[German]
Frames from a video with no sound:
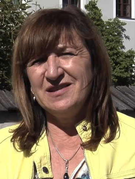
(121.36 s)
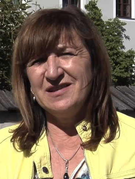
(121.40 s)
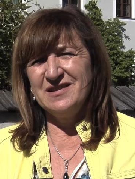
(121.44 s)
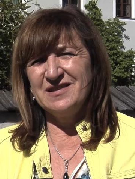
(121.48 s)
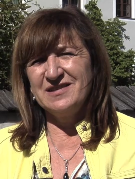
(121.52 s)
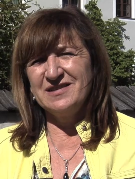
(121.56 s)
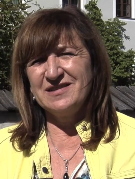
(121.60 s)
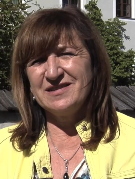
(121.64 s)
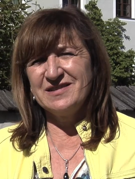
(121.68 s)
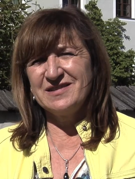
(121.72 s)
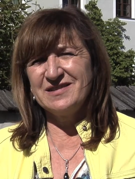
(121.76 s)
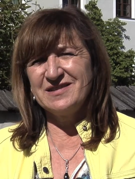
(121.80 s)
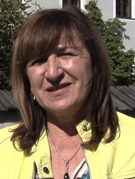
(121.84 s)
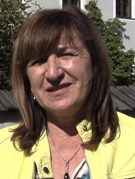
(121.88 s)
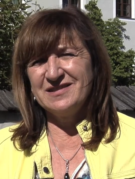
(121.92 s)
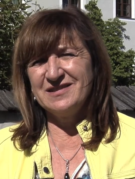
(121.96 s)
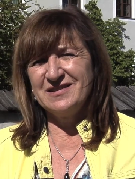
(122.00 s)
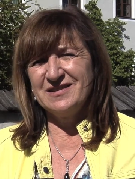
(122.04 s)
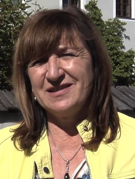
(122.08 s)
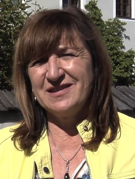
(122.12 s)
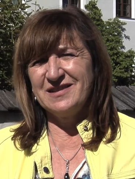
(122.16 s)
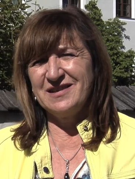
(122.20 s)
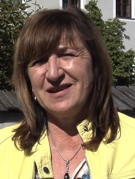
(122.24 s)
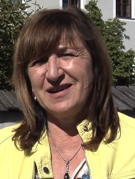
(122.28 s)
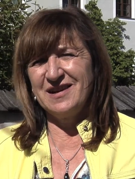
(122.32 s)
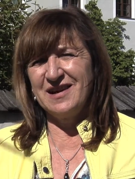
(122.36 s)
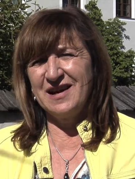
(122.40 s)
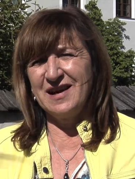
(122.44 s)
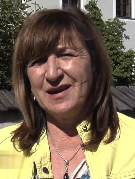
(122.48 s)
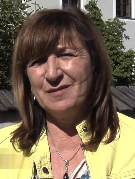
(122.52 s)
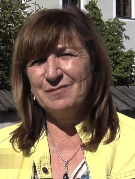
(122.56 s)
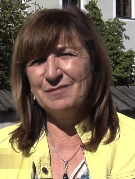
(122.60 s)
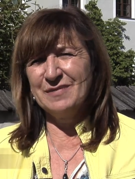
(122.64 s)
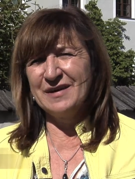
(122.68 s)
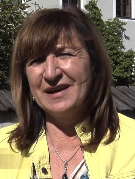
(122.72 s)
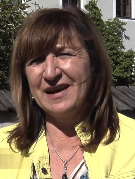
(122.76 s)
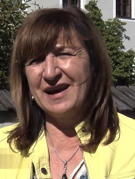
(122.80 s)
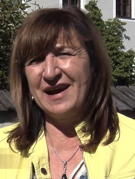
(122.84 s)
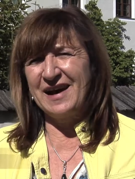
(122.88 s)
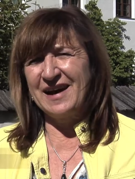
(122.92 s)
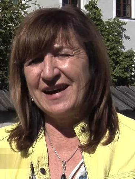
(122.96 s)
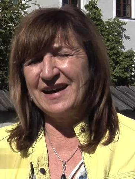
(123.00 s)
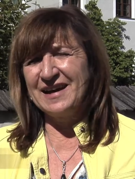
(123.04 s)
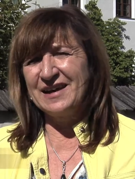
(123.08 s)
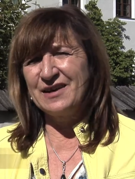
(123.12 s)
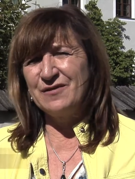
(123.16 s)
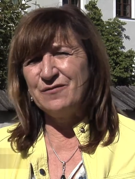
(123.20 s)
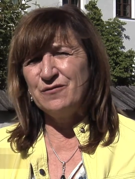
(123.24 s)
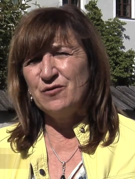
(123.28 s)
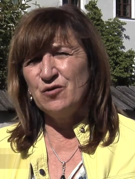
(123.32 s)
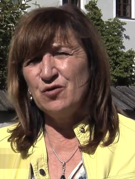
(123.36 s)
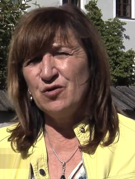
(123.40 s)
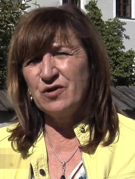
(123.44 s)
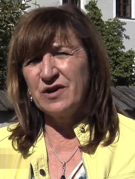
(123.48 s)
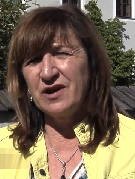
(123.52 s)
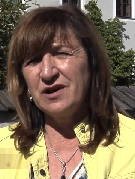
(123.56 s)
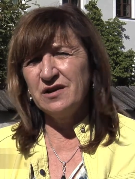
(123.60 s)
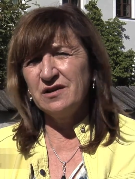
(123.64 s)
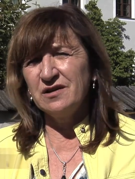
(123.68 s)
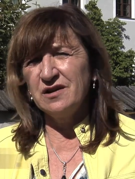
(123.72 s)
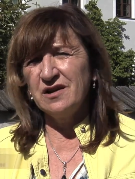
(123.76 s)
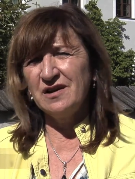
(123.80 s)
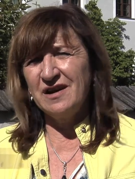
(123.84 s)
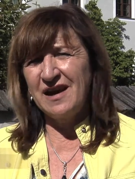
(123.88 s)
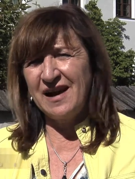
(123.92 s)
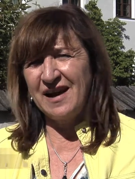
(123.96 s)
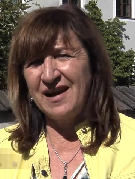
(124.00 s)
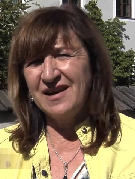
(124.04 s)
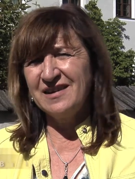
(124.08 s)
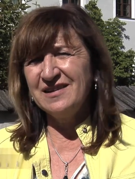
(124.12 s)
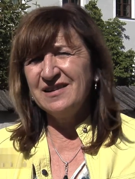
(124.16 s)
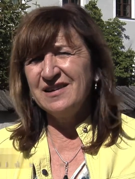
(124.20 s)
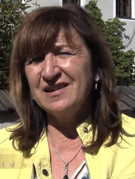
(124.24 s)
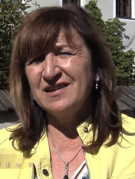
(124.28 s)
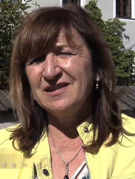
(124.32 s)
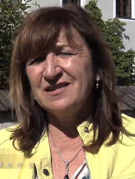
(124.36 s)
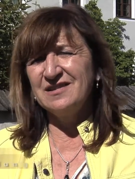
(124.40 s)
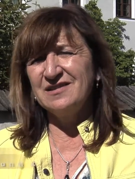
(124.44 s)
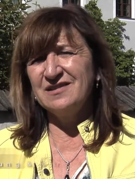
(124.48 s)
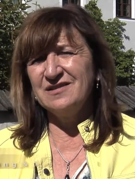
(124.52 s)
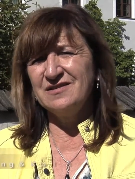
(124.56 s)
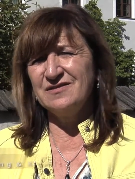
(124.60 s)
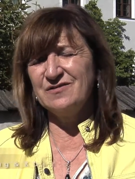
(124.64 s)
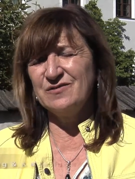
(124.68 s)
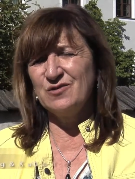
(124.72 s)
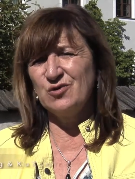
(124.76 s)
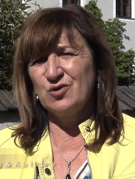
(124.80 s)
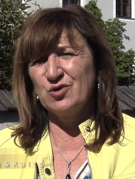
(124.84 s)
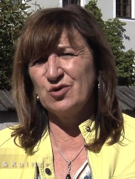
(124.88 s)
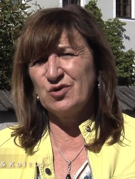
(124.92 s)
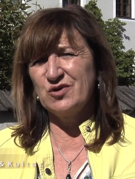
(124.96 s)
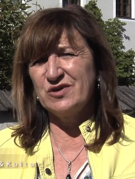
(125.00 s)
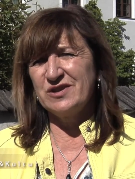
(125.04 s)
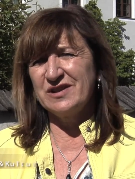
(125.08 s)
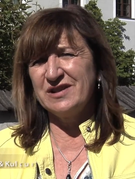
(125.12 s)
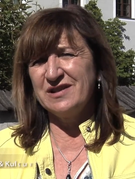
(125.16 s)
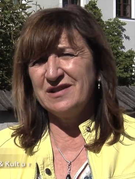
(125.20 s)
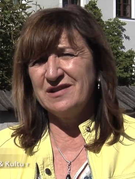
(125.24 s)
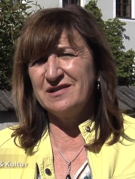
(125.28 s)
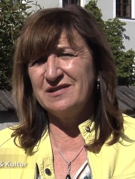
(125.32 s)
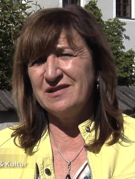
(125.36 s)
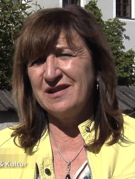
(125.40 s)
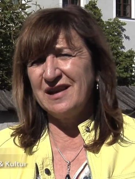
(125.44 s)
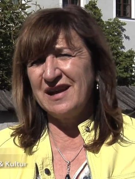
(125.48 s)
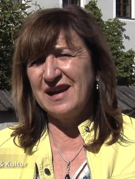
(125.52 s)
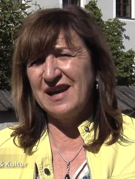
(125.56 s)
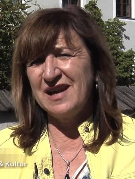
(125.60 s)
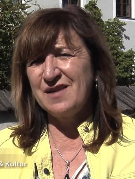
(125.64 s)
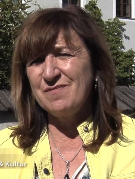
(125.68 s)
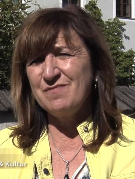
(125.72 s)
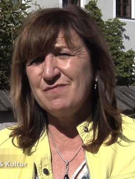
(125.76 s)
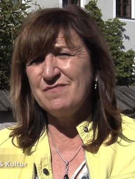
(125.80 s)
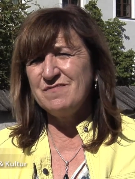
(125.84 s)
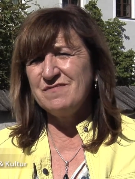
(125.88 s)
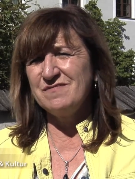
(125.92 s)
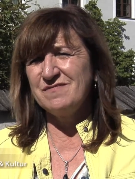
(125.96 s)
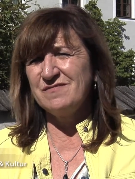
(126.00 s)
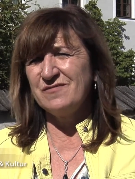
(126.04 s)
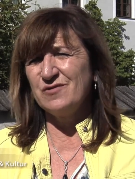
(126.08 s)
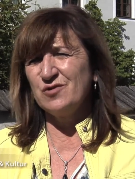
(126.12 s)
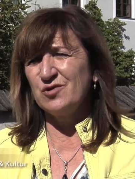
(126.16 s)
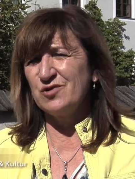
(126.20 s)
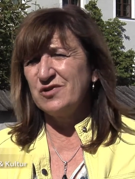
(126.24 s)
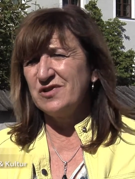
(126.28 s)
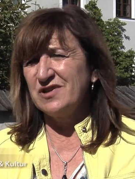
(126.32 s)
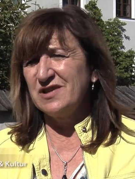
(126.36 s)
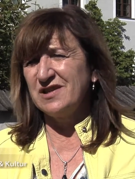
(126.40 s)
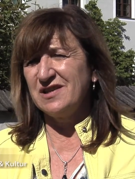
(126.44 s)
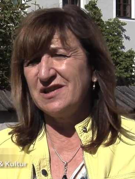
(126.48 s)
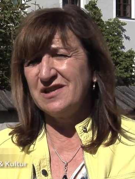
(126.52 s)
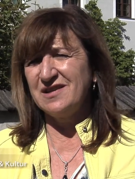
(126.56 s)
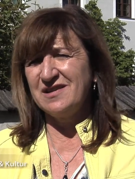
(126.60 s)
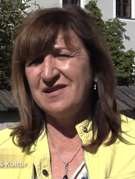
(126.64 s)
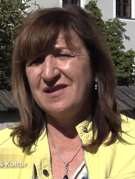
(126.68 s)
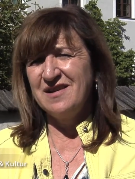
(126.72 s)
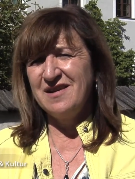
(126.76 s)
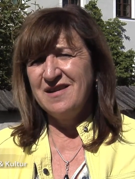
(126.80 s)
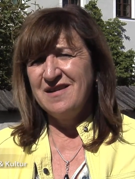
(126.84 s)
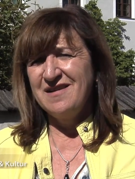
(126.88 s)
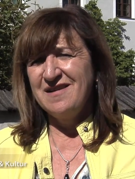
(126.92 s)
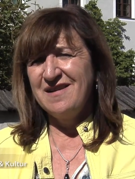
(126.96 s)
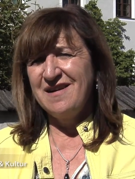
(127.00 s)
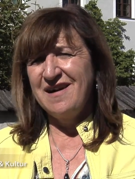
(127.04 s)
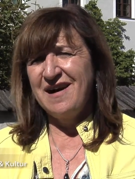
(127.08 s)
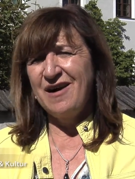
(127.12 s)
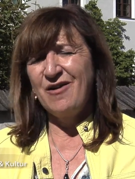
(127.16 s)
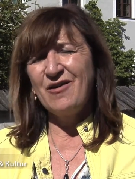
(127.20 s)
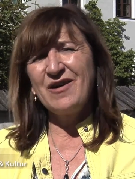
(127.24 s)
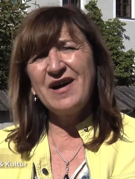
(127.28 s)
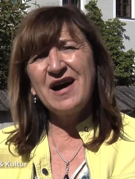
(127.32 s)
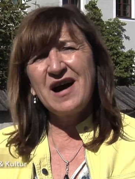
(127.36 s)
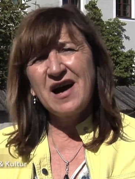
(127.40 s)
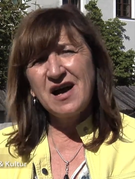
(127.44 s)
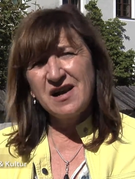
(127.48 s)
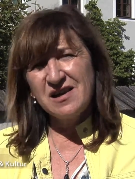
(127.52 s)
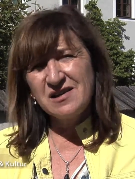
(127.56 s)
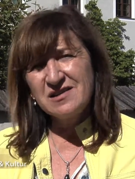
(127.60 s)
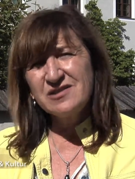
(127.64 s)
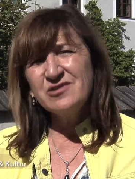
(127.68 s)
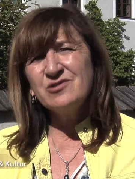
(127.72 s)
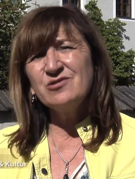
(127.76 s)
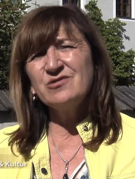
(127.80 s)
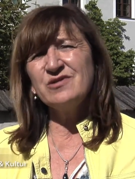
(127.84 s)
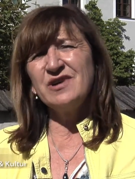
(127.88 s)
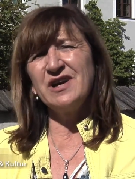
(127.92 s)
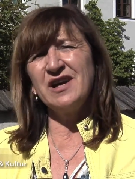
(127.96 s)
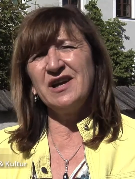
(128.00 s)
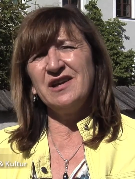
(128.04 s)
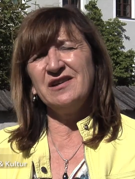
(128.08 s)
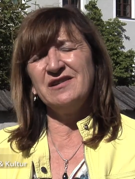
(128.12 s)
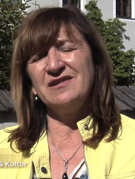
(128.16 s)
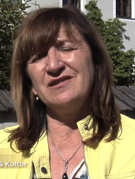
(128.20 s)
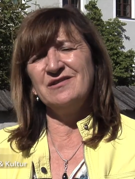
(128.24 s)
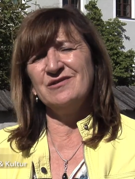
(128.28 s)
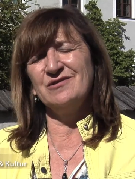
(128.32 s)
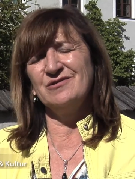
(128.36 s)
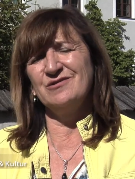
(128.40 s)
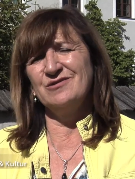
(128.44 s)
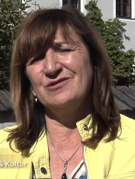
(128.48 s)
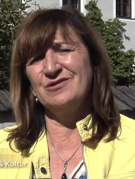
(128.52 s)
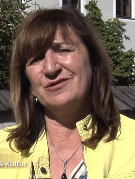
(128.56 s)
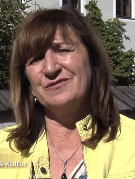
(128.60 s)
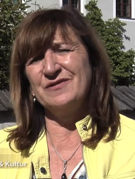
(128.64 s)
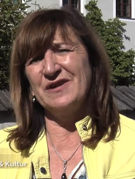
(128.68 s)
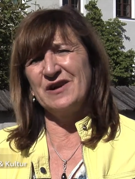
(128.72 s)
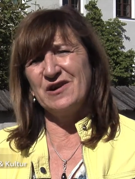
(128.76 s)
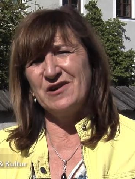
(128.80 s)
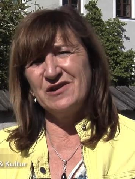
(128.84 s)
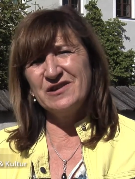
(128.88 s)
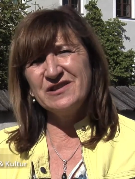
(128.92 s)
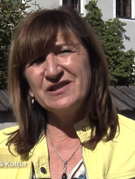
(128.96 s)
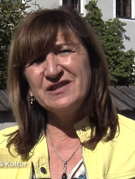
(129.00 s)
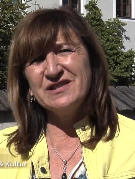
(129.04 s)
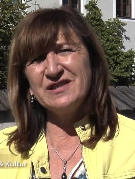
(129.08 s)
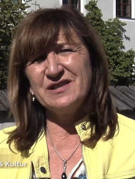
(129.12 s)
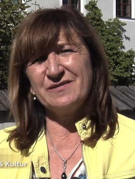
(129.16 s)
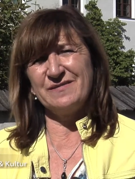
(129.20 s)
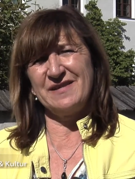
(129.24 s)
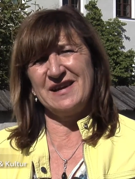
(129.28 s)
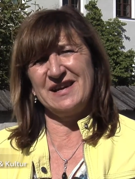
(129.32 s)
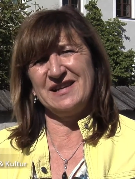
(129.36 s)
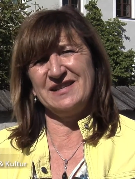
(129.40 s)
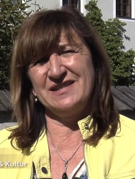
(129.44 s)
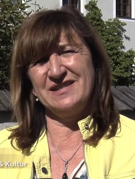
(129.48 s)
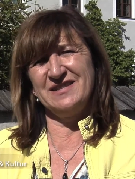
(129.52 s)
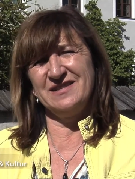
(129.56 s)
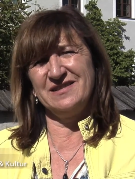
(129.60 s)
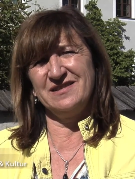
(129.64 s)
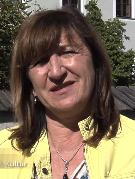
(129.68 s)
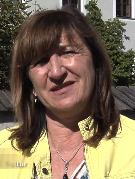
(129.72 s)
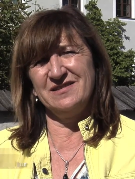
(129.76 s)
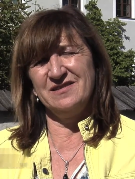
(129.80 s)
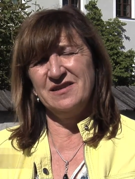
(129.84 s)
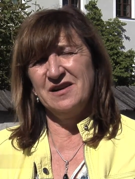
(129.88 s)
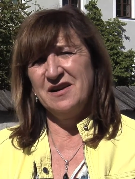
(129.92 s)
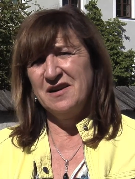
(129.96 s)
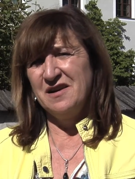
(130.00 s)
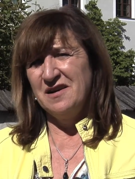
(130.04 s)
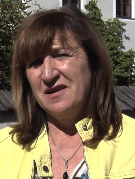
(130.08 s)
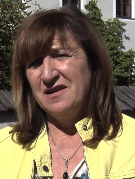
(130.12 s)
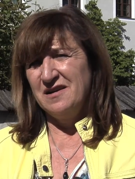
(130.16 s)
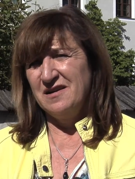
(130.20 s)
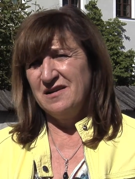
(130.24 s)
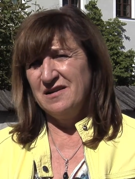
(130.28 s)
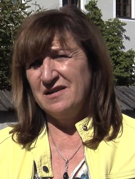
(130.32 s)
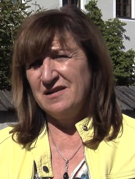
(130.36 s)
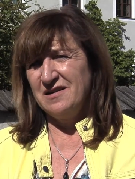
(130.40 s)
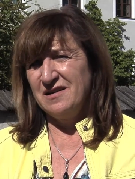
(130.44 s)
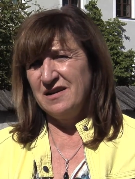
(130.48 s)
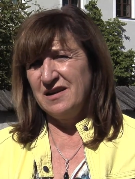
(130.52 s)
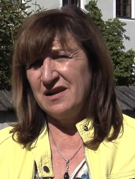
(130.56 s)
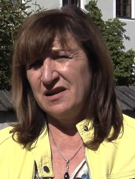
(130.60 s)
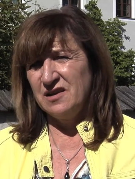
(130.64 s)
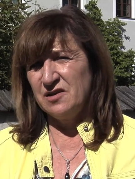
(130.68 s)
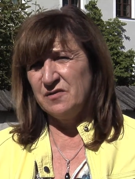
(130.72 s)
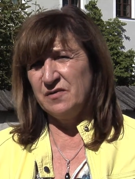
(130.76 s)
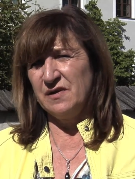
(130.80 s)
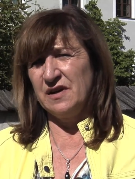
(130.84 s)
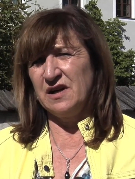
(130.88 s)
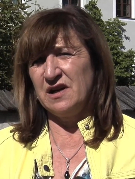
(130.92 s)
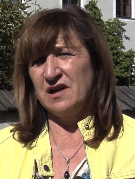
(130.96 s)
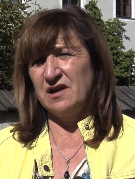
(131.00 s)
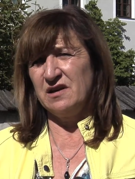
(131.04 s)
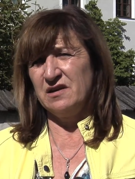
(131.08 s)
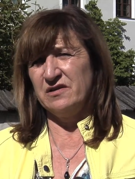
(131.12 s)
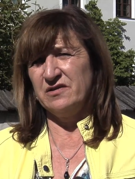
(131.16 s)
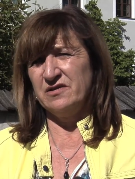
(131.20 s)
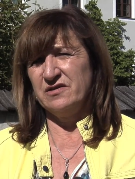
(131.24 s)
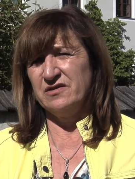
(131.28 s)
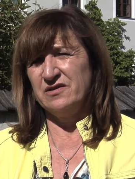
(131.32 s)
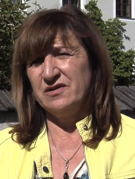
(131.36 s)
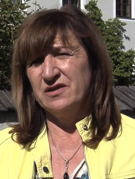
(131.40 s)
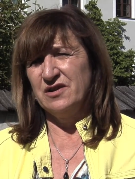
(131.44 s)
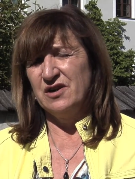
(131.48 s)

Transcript: ist ein Bereich, wo Kinder lernen, wo sie leben, wo sie auch Haltungen und Verhaltensweisen äh, entwickeln.